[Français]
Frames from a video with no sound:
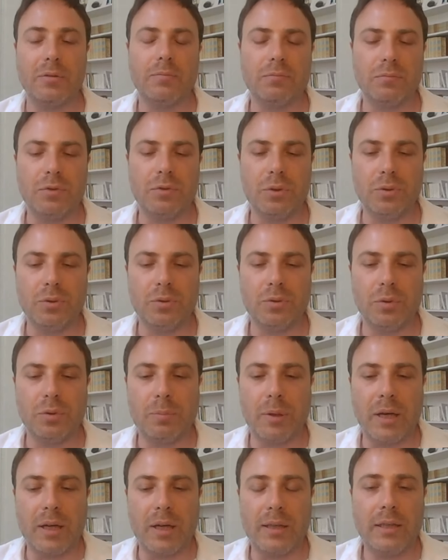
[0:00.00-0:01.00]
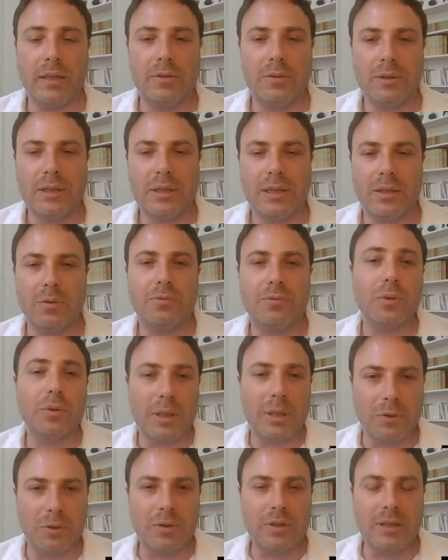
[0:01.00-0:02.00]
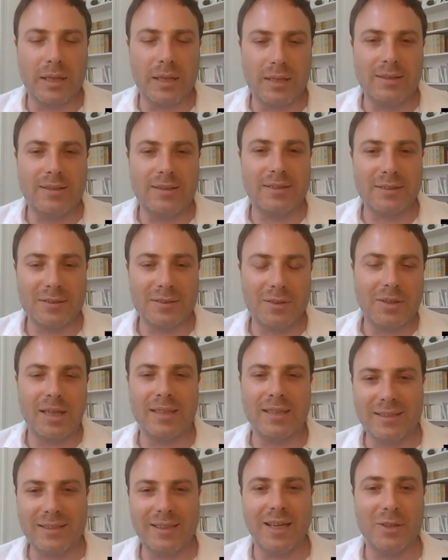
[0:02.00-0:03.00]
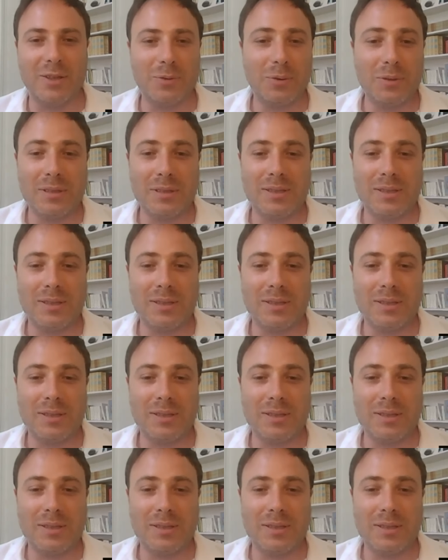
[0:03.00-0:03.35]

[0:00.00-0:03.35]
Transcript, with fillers: de, parler de ce qu'il y a de fondamental dans la littérature.